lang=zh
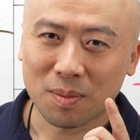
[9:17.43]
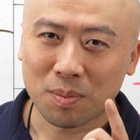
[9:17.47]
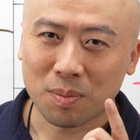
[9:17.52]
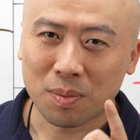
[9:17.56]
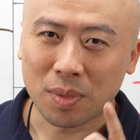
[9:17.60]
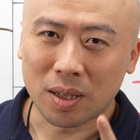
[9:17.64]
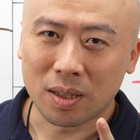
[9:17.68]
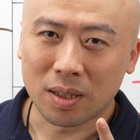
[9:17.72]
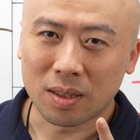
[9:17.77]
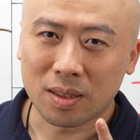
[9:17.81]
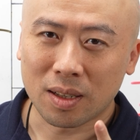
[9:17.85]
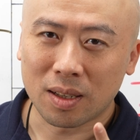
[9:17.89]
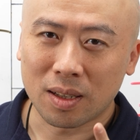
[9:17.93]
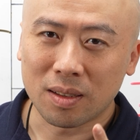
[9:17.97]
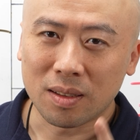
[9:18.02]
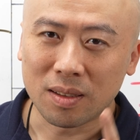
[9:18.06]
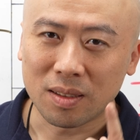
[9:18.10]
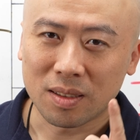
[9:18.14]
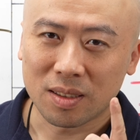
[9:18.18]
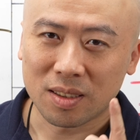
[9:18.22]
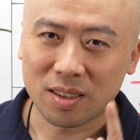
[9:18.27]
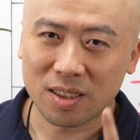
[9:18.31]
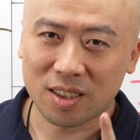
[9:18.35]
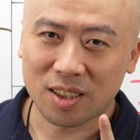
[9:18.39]
本身
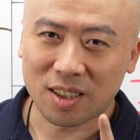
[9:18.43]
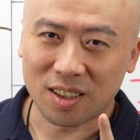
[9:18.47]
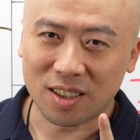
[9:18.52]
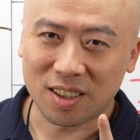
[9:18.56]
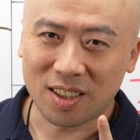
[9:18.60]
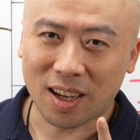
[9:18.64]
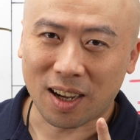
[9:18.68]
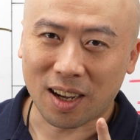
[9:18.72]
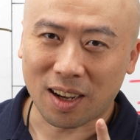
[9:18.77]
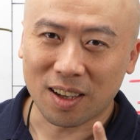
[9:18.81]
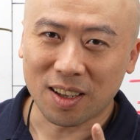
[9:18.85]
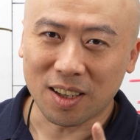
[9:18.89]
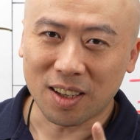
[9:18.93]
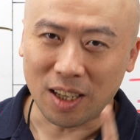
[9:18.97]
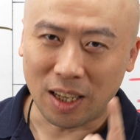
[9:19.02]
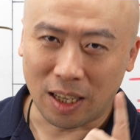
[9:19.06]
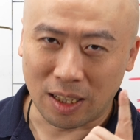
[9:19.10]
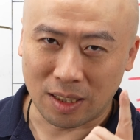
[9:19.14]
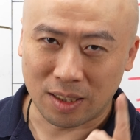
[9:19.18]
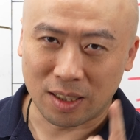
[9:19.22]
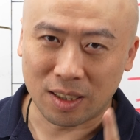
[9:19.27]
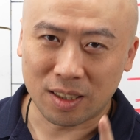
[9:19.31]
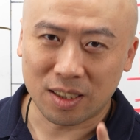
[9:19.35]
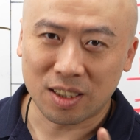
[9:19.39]
磁场已
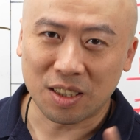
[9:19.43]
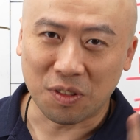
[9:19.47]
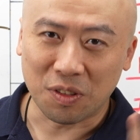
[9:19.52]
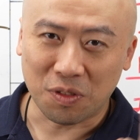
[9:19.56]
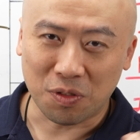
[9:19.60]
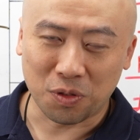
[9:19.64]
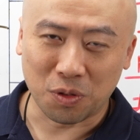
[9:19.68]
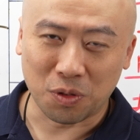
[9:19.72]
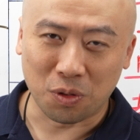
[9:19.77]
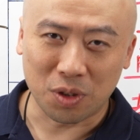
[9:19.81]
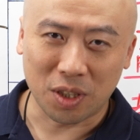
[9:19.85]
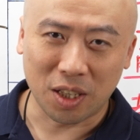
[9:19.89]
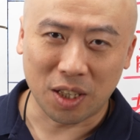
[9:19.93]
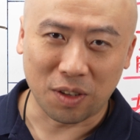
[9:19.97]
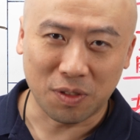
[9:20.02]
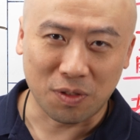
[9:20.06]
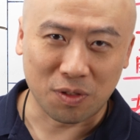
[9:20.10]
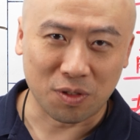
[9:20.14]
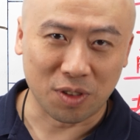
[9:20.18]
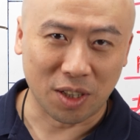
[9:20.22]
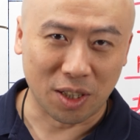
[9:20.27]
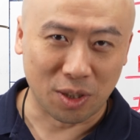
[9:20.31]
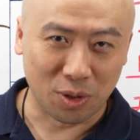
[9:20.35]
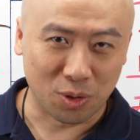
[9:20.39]
经是福地
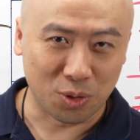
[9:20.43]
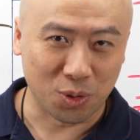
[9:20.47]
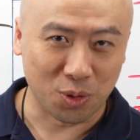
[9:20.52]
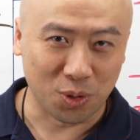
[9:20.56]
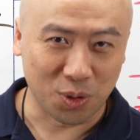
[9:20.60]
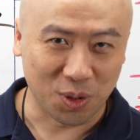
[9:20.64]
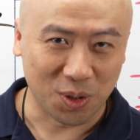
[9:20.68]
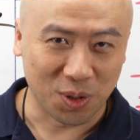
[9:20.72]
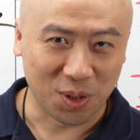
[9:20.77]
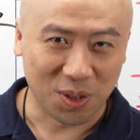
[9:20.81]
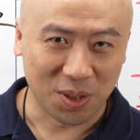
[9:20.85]
福人居